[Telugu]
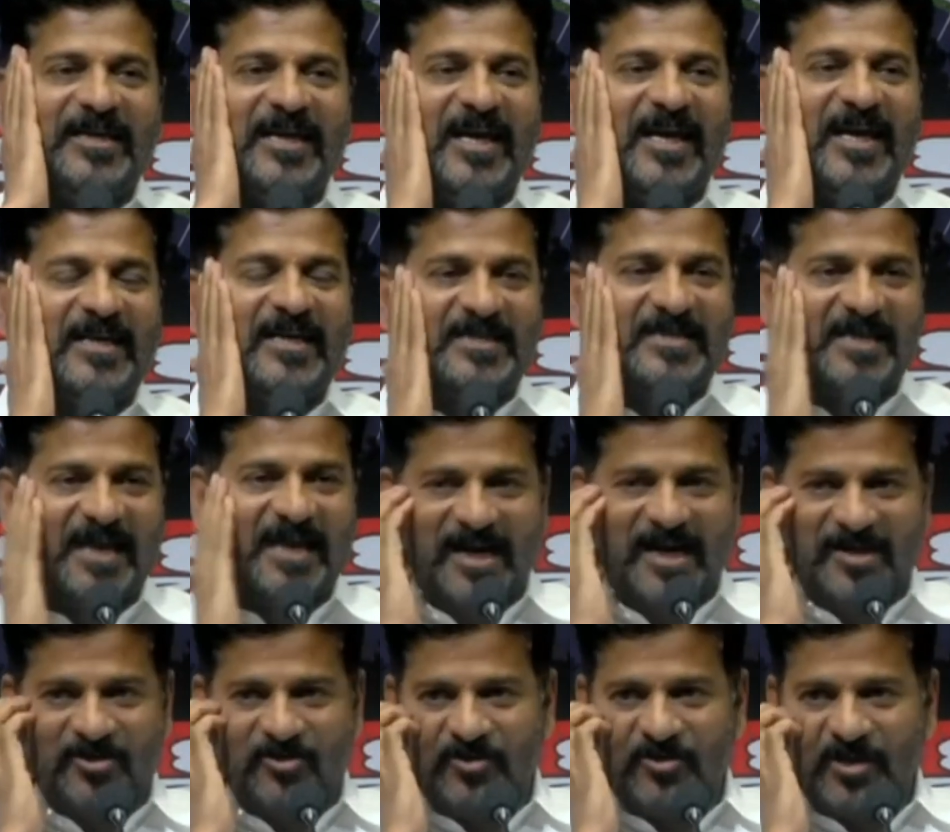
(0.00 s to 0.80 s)

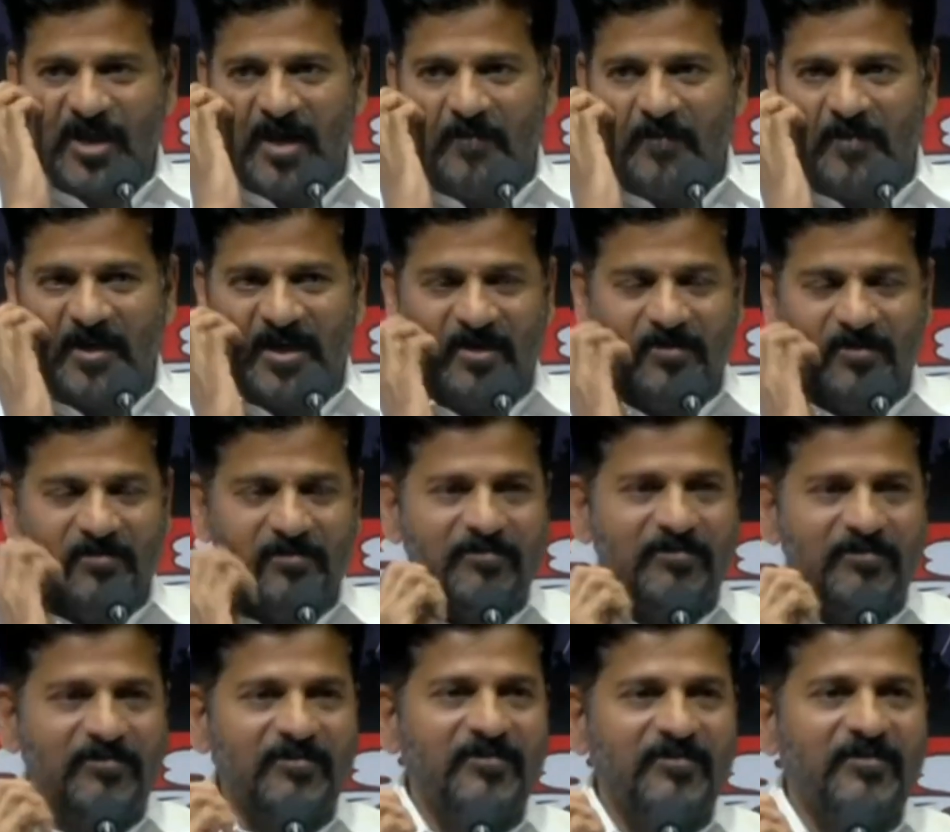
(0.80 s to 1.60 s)
కేసీఆర్ను నమ్మడం
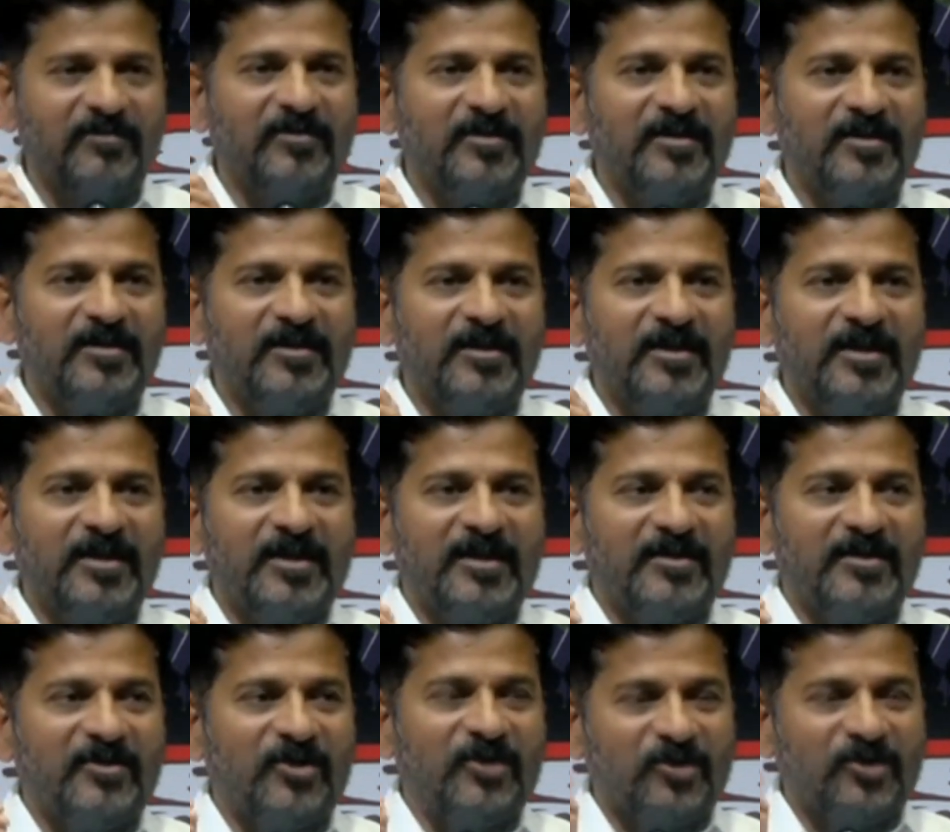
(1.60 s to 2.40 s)

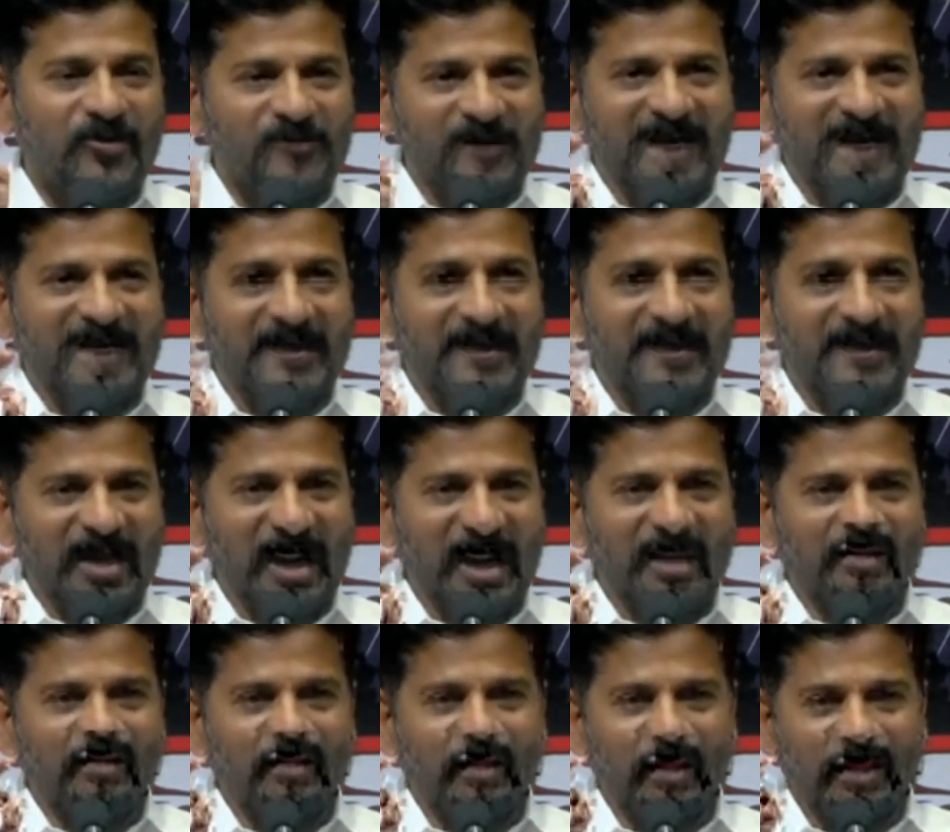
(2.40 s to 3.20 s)
రెండు వేల
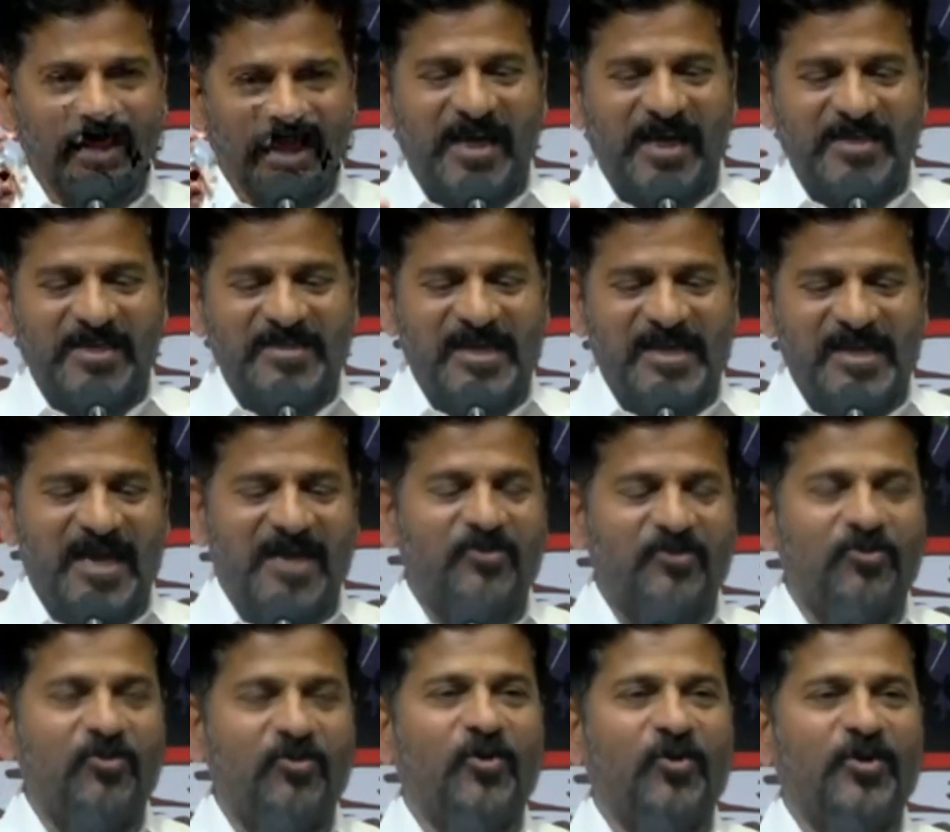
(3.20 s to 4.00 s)
నాలుగులో
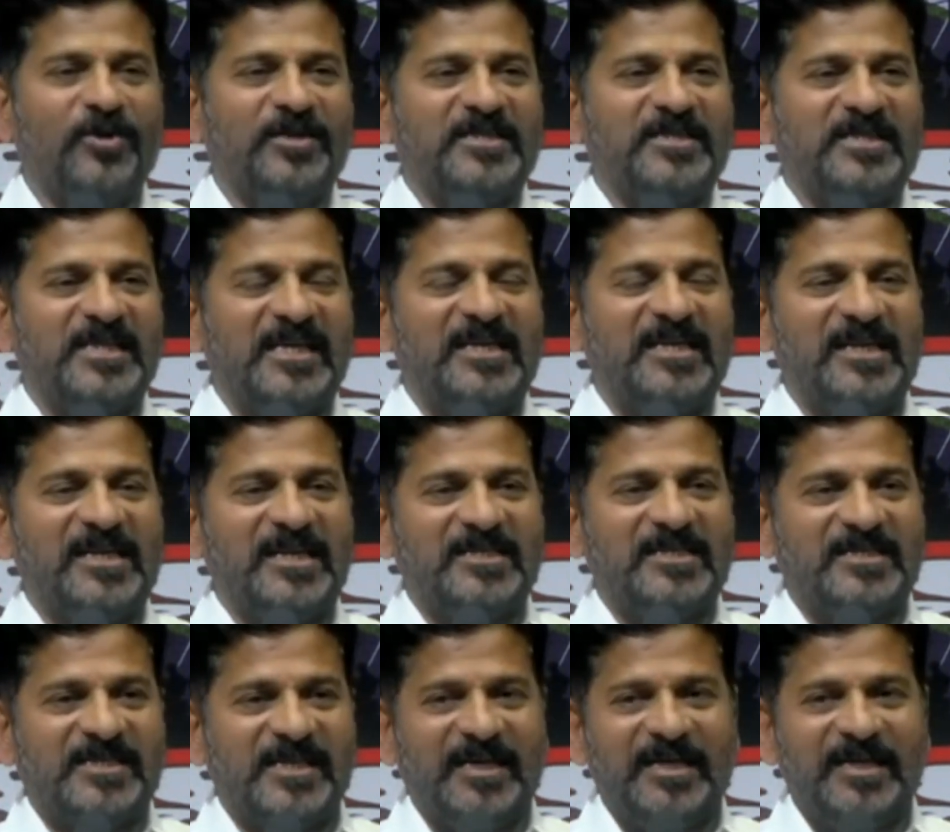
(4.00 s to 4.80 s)
కేసీఆర్కు కొన్ని సీట్లు
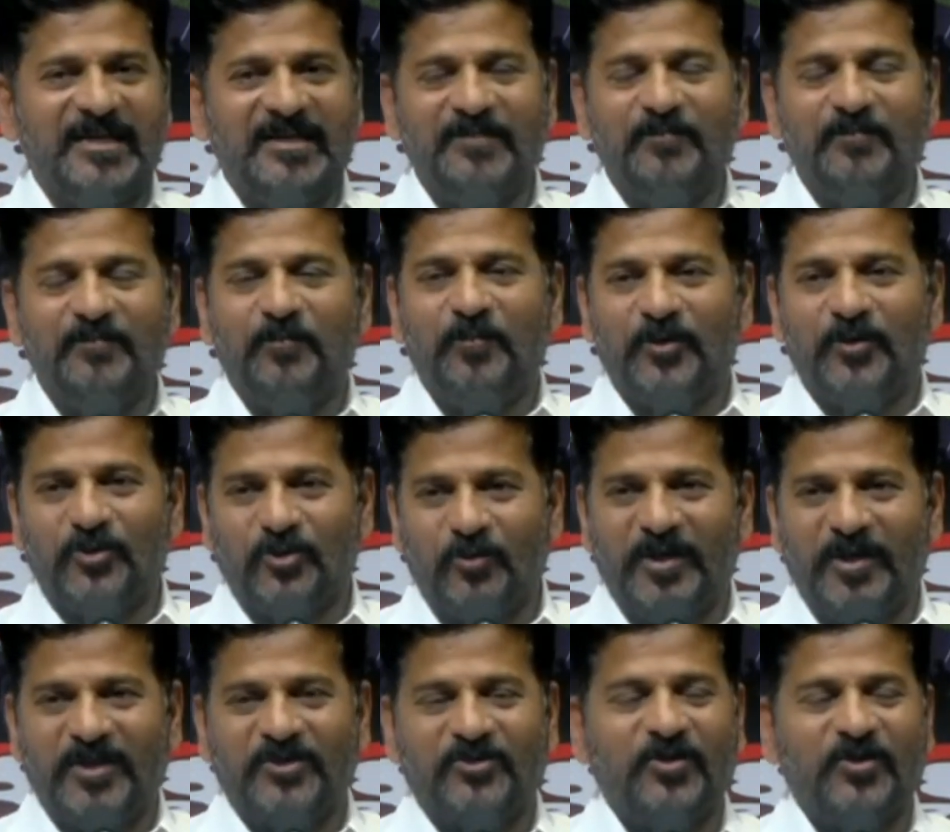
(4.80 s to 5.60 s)
ఇచ్చి పొత్తు
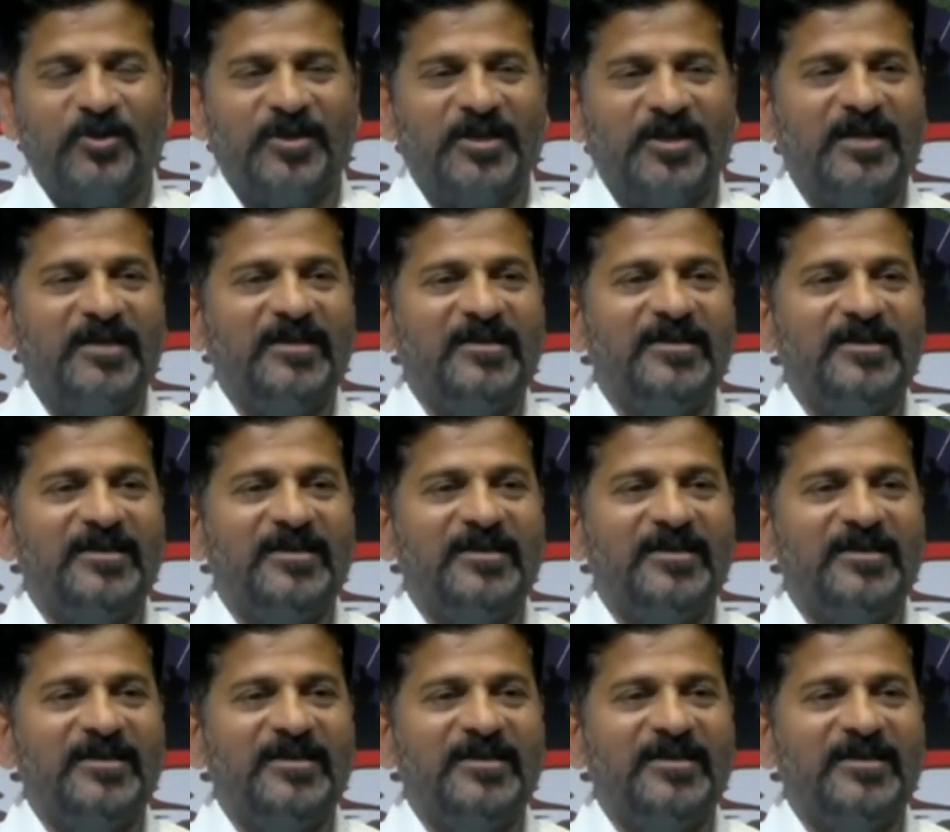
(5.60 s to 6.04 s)
పెట్టుకొని